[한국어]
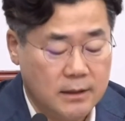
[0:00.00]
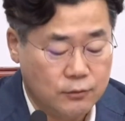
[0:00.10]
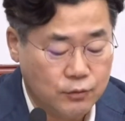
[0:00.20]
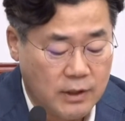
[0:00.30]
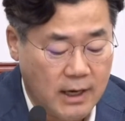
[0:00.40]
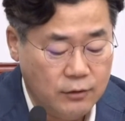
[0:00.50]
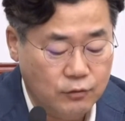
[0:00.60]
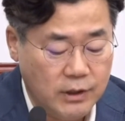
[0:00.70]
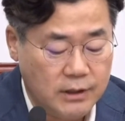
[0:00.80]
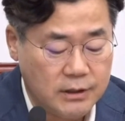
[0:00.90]
국회
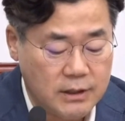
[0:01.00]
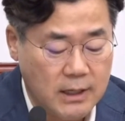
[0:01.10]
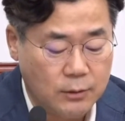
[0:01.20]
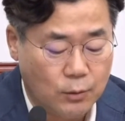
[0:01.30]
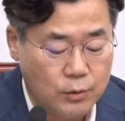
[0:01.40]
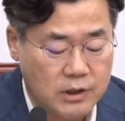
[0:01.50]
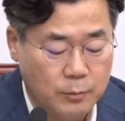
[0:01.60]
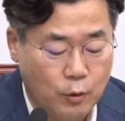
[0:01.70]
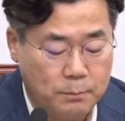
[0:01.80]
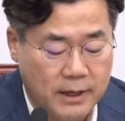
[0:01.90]
윤리특위에도
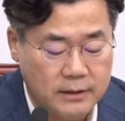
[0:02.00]
김용판